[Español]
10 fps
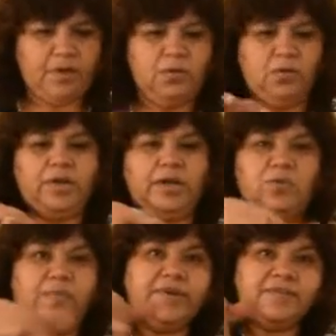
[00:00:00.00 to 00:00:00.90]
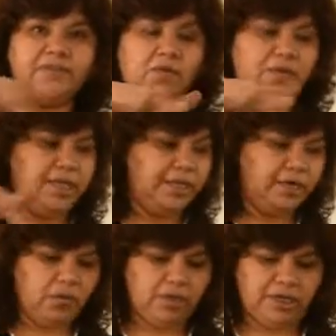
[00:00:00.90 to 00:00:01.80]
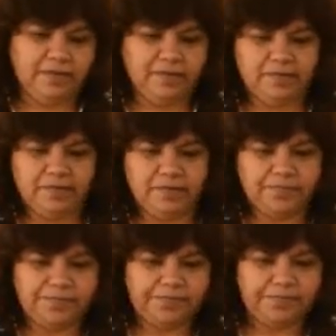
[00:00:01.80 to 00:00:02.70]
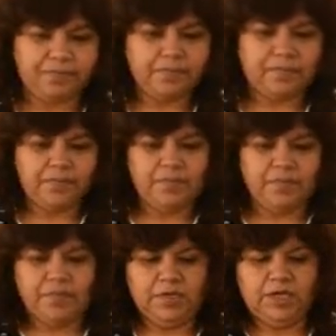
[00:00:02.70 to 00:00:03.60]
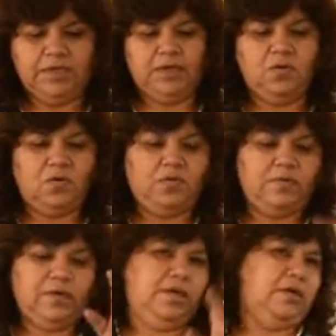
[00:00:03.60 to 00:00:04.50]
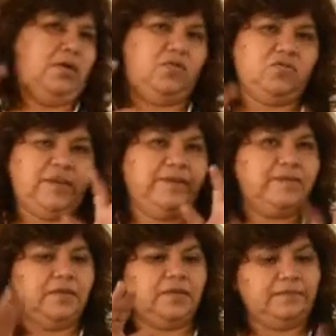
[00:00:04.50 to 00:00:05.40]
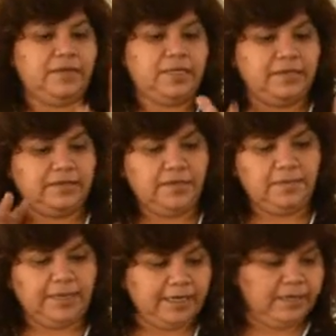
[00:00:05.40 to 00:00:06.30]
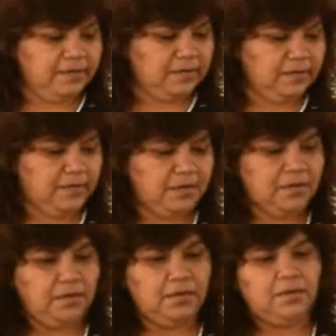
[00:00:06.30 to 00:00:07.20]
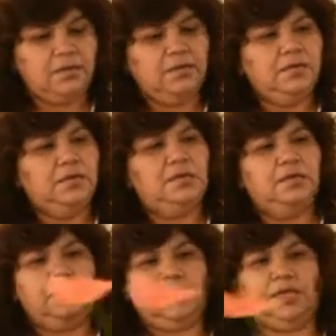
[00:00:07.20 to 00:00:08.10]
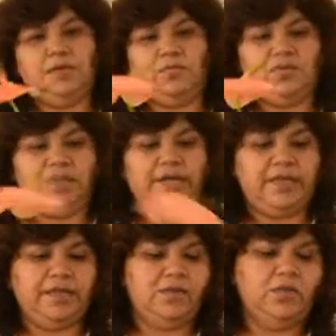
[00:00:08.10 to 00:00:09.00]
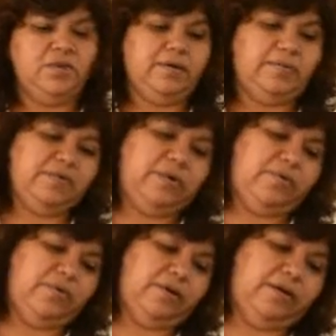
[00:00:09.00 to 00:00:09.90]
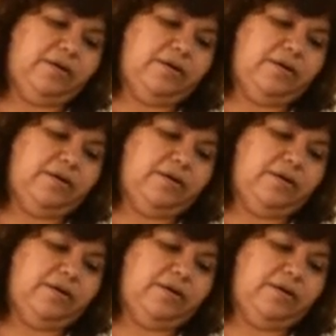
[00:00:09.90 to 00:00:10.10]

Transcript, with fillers: una agrupación de liconias, ya tengo eh, rosas en diferentes niveles, hay que buscar en dónde vamos a poner